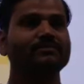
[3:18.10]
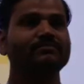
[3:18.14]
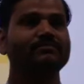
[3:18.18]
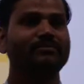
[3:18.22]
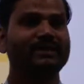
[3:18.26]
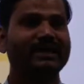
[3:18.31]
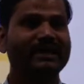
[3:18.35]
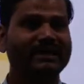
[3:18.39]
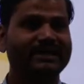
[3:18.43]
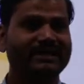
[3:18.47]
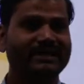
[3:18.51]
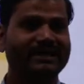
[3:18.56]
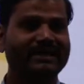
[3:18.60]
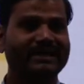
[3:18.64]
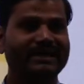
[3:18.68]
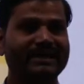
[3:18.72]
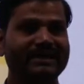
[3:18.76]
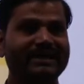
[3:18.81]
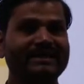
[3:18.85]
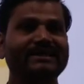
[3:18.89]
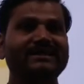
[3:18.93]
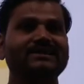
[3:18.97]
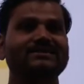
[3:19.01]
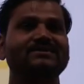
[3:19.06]
ब्रेक करने
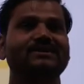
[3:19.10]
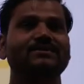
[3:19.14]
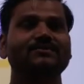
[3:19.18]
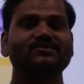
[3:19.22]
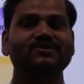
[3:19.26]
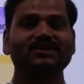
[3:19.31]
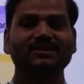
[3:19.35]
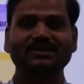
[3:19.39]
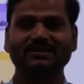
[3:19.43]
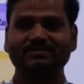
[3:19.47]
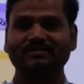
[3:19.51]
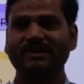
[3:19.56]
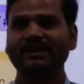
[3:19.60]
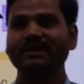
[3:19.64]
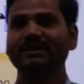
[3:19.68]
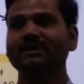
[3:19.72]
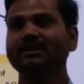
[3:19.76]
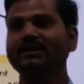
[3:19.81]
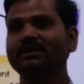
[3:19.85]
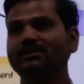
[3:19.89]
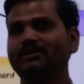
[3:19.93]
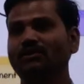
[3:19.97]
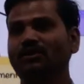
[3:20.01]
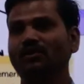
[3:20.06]
के लिए सब्सटेंस में
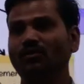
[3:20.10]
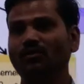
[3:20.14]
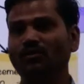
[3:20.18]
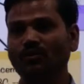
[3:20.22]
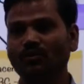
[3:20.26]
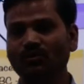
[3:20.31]
तो